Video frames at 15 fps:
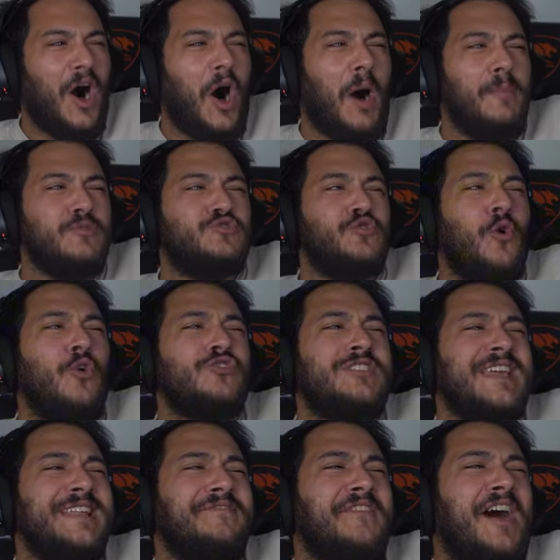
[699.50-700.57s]
abi çok
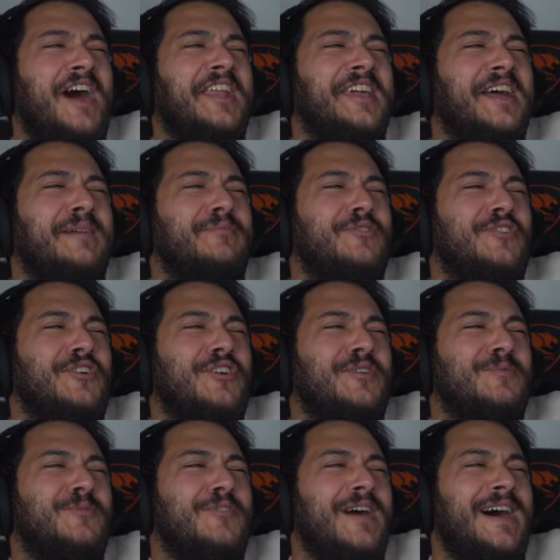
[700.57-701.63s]
ay ay ay ay ay
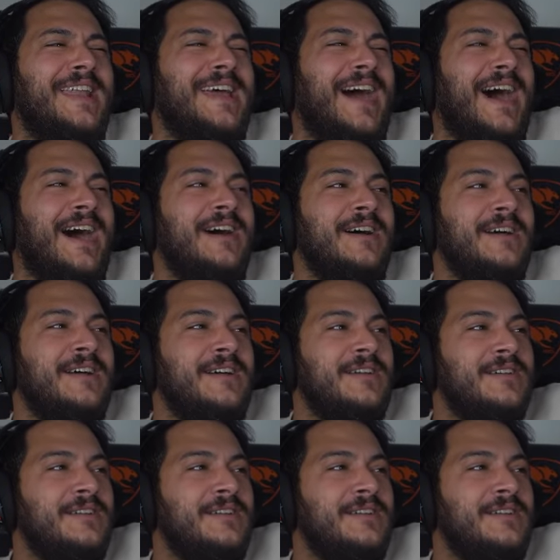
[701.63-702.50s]
ay ay ay ay.